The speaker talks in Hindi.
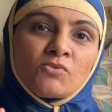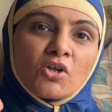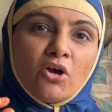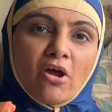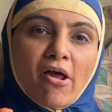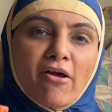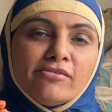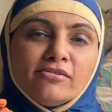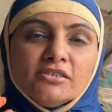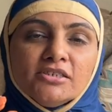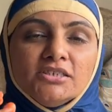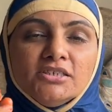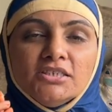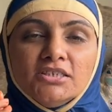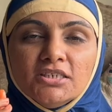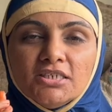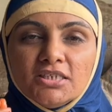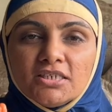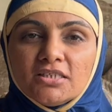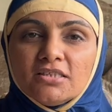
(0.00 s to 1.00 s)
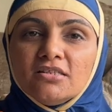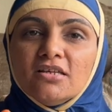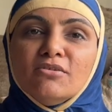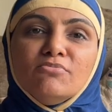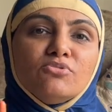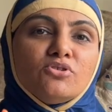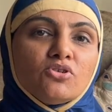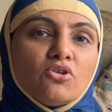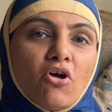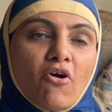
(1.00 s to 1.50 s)
और अंदर से
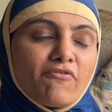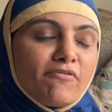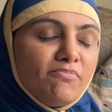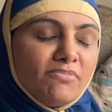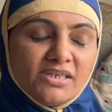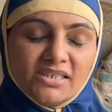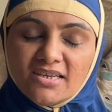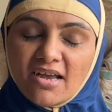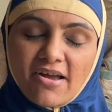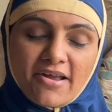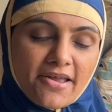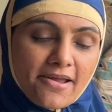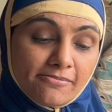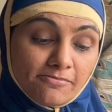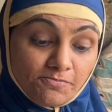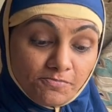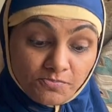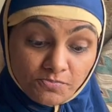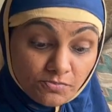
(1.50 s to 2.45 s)
एकदम सॉफ्ट मजा आ गया